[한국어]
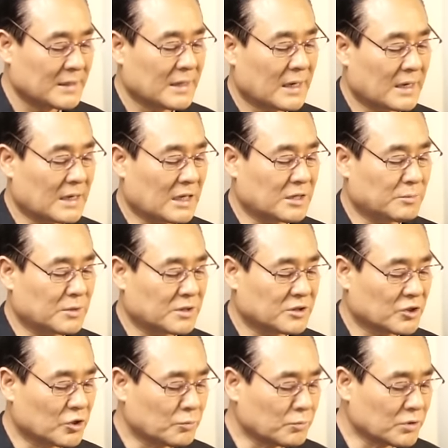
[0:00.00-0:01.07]
하나님을
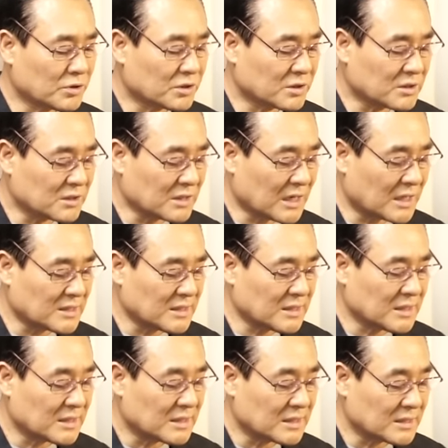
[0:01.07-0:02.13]
처음부터
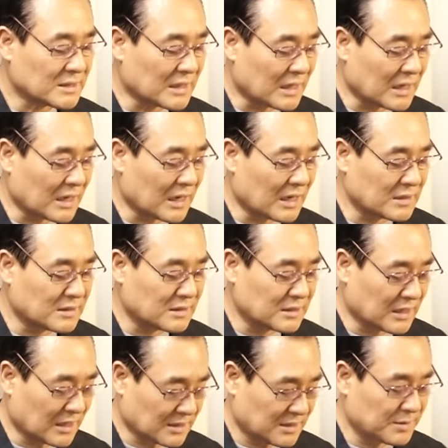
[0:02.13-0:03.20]
끝까지 사랑한
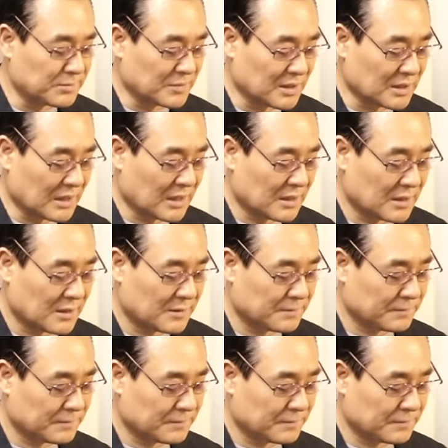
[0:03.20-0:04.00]
이야기입니다.